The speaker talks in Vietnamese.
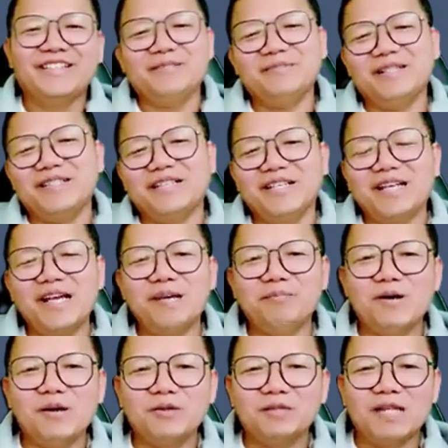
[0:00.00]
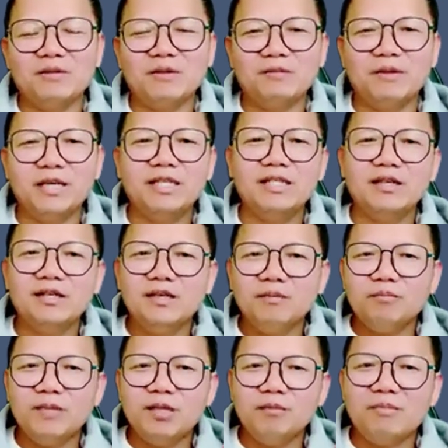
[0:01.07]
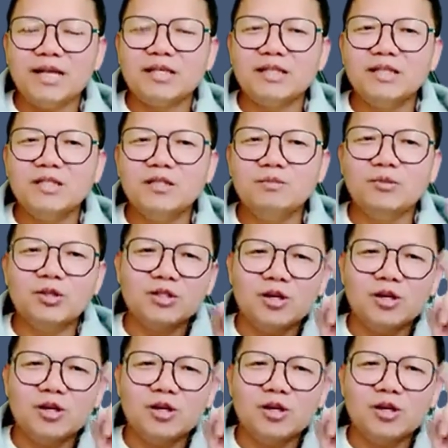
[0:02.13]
và cái lái pong tam là bấy về bắt cây mua tròn